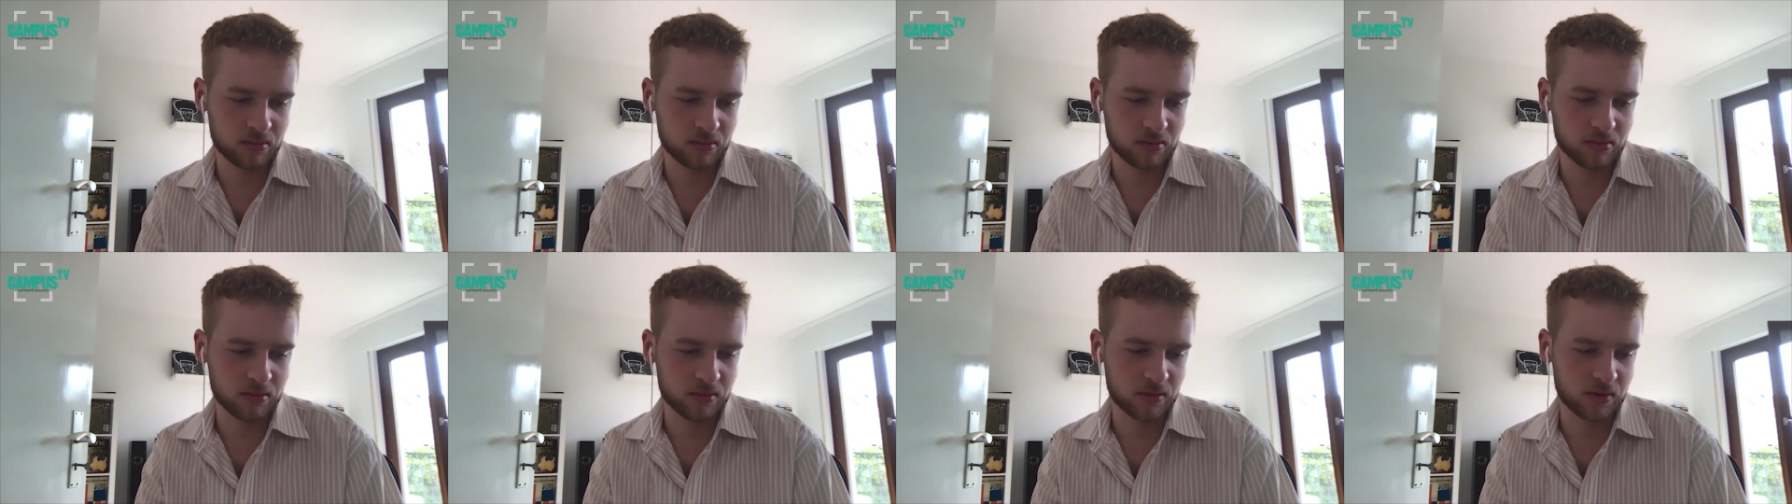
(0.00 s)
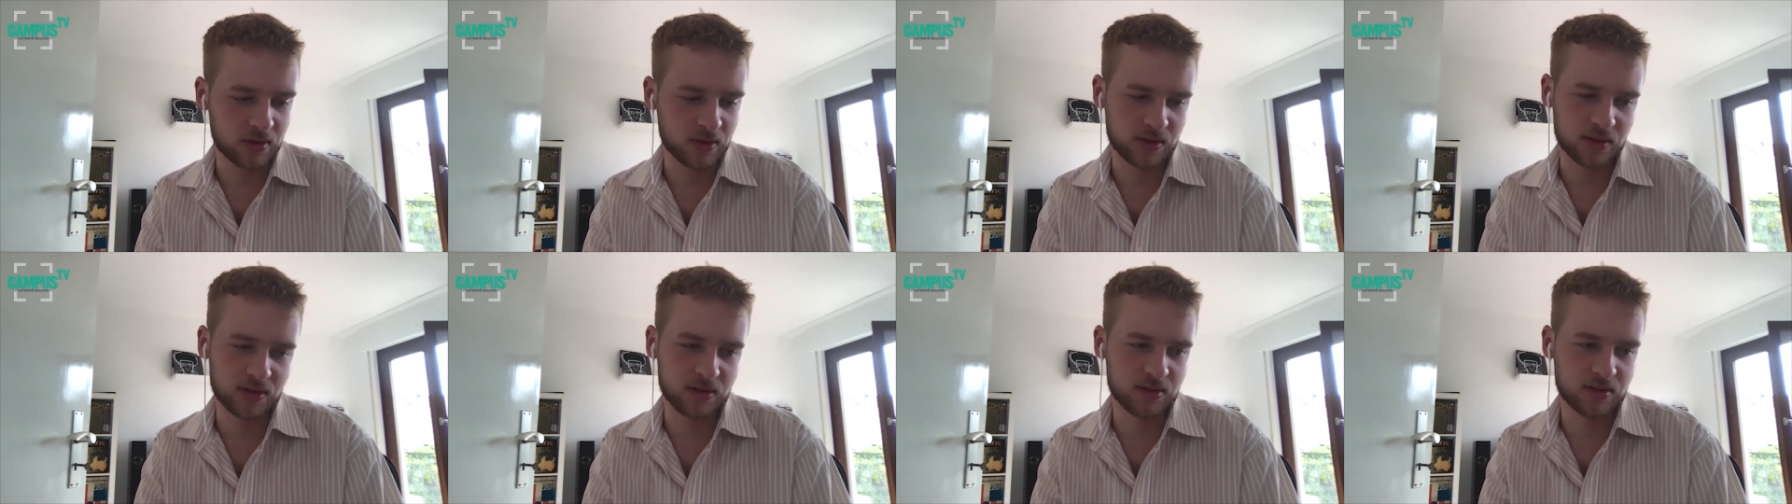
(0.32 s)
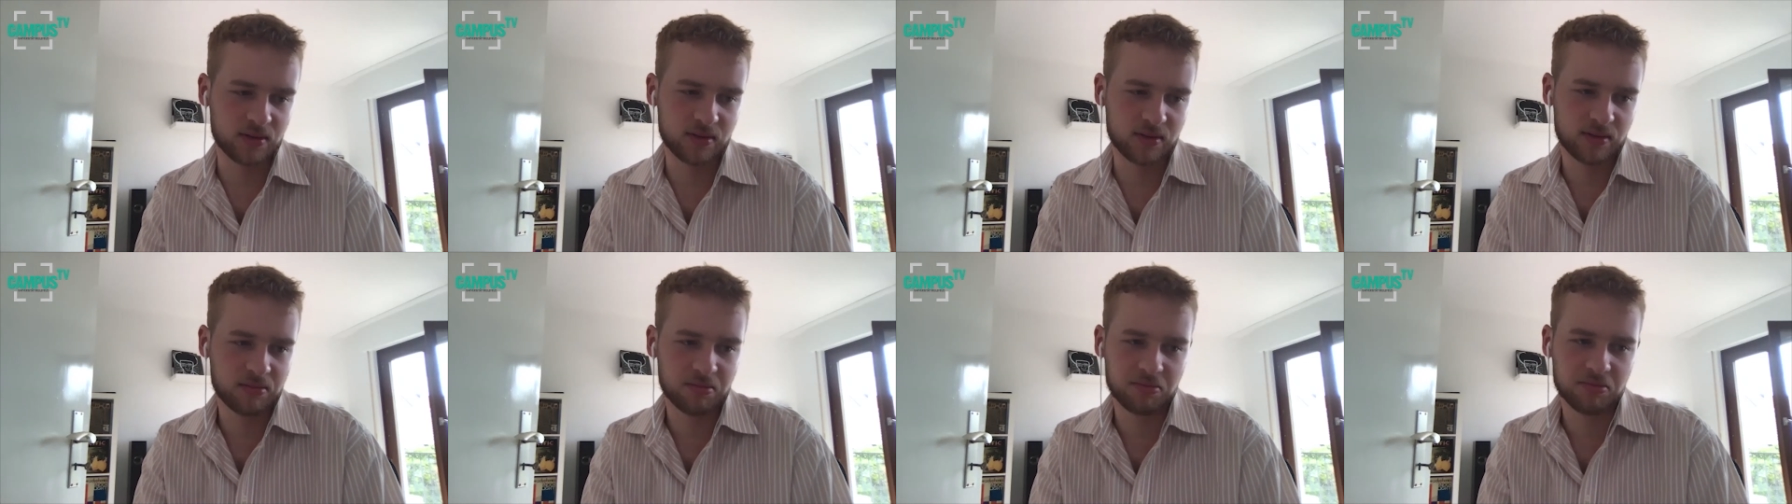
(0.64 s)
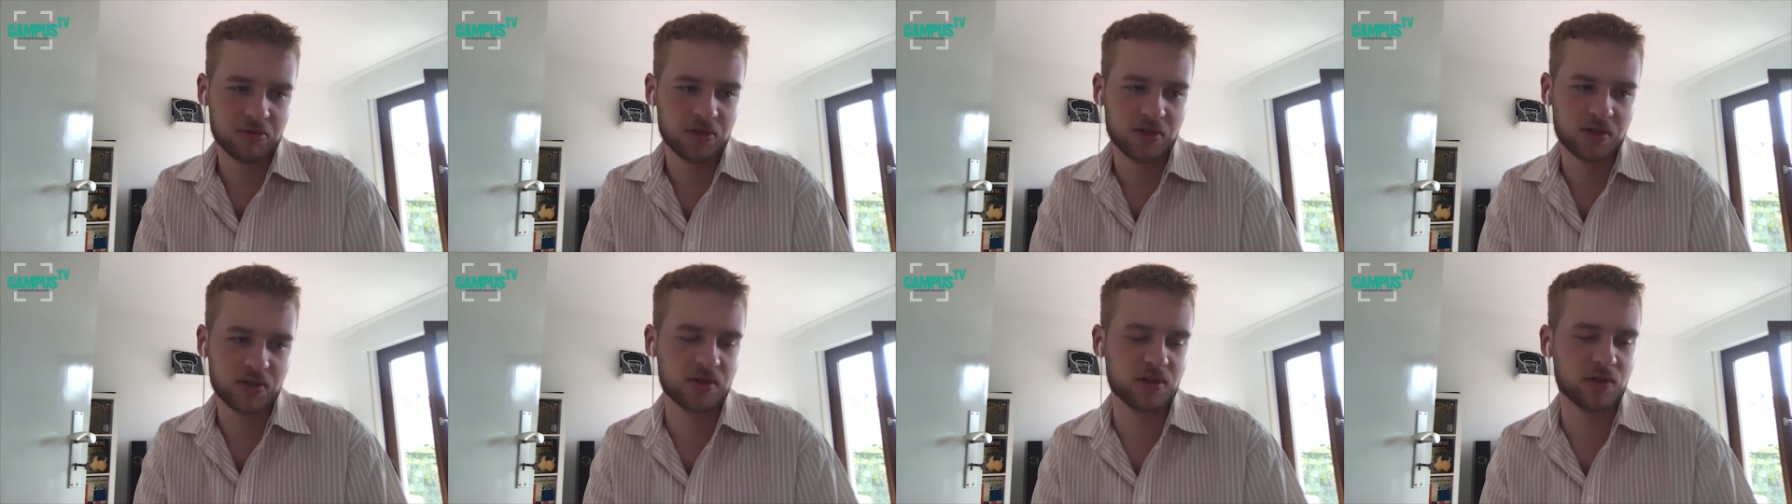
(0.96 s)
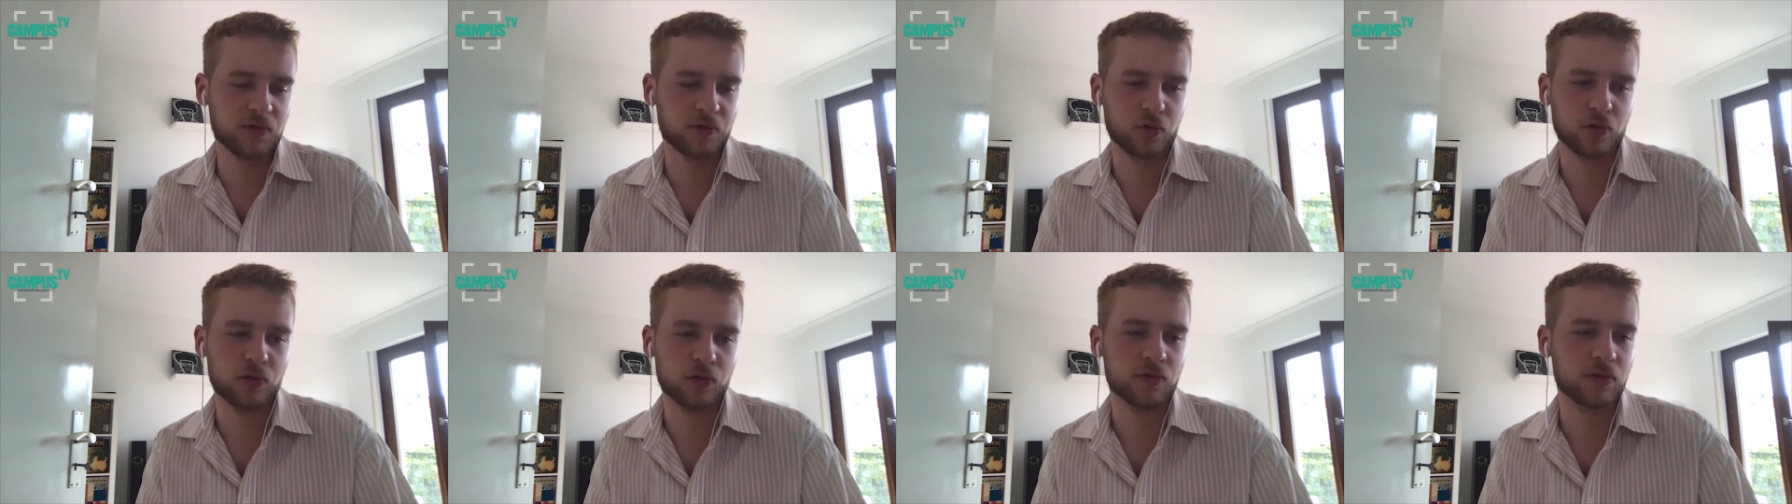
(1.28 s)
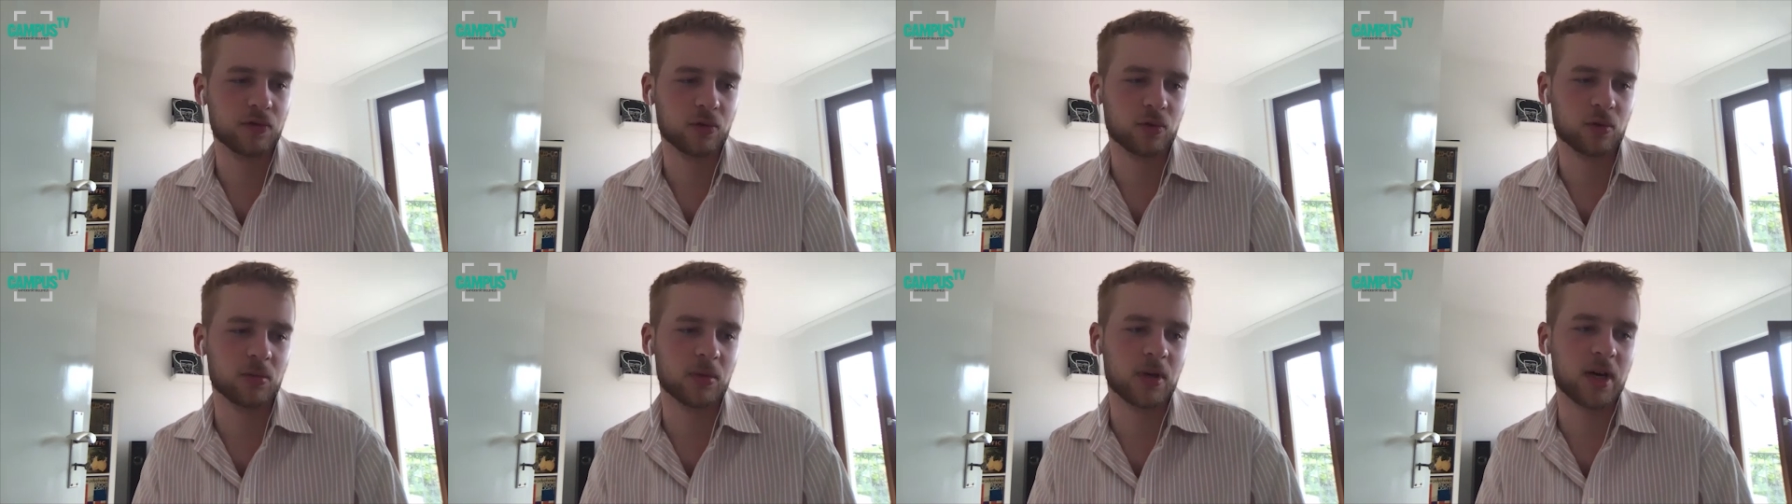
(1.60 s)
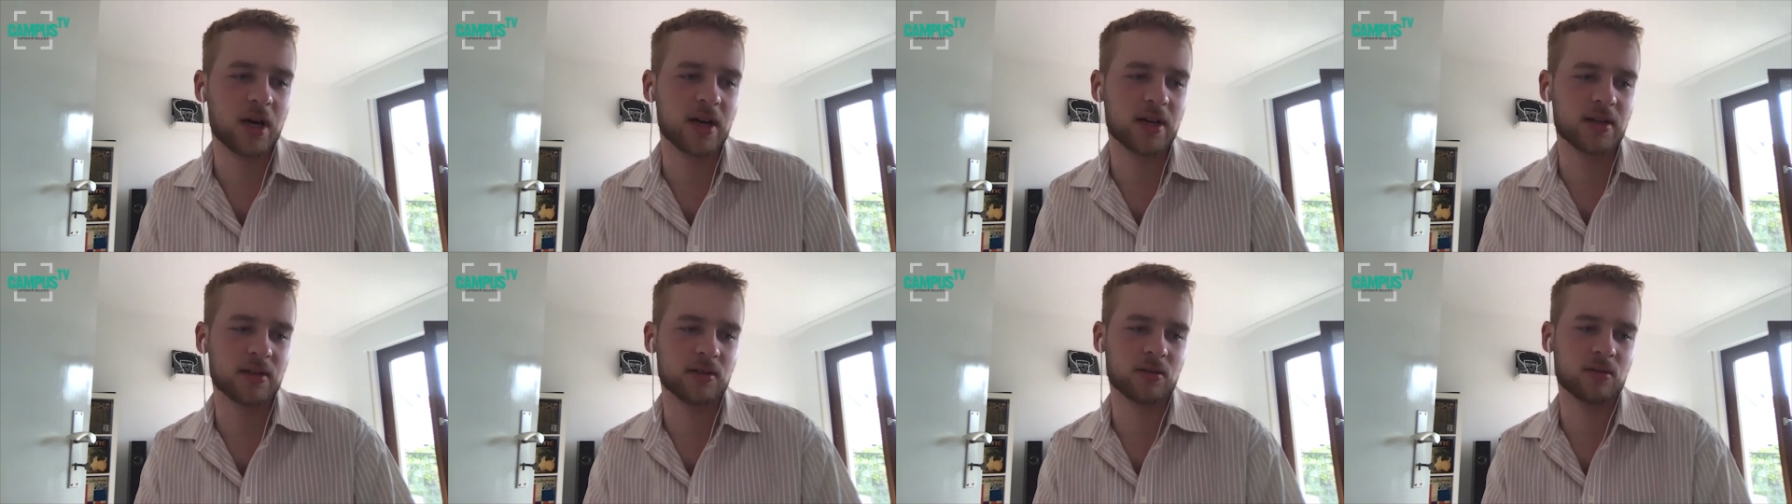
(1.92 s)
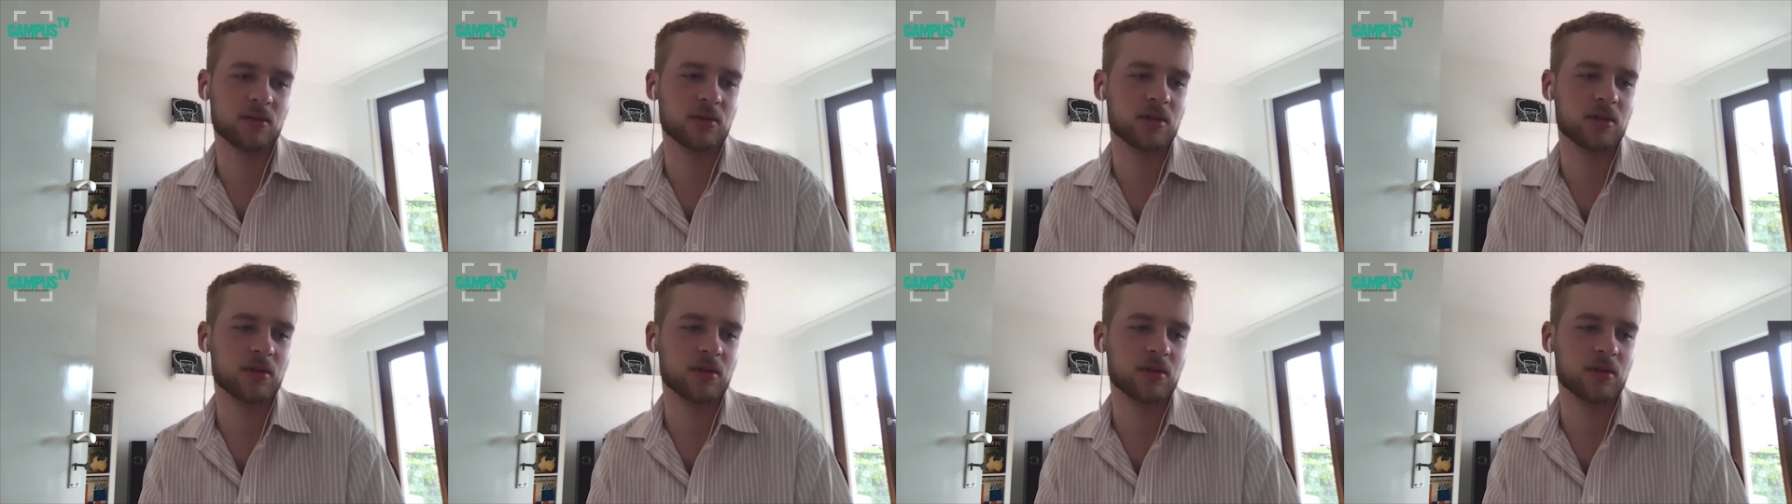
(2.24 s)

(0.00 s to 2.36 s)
dieses, dieses Gefühl von rumreisen